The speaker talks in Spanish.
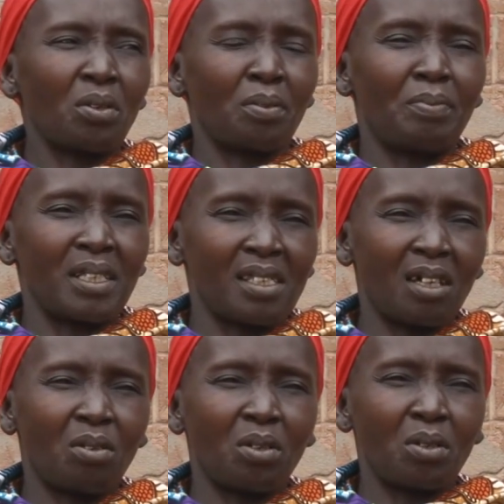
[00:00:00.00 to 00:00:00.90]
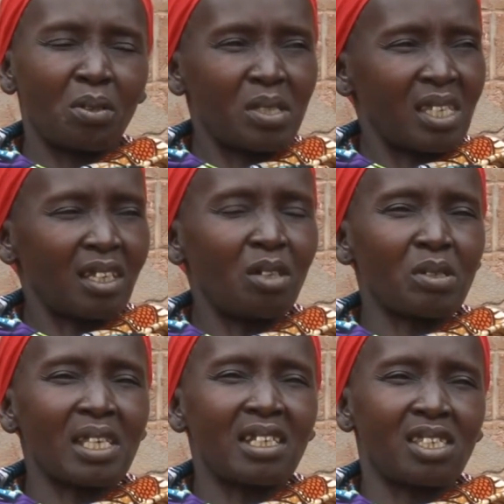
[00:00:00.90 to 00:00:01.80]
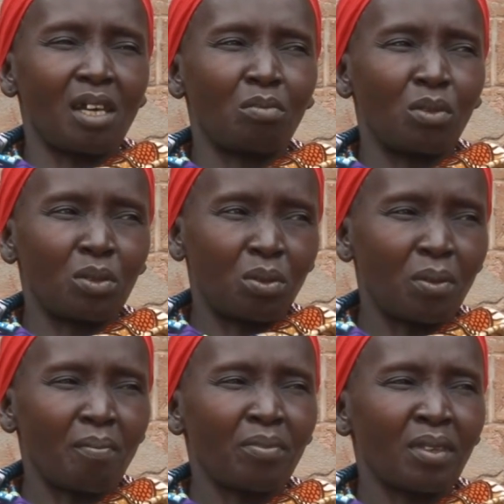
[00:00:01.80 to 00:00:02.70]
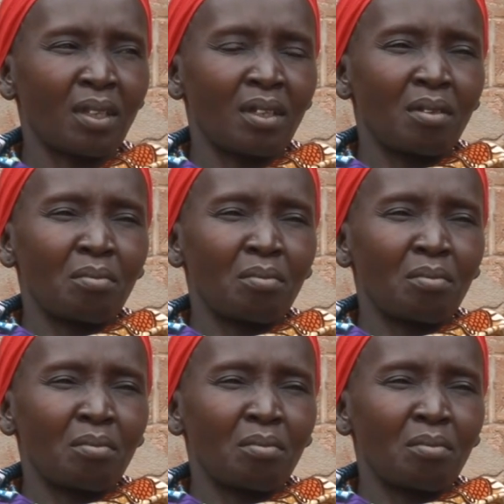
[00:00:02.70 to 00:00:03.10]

a los hambrientos, sin esperar una ganancia.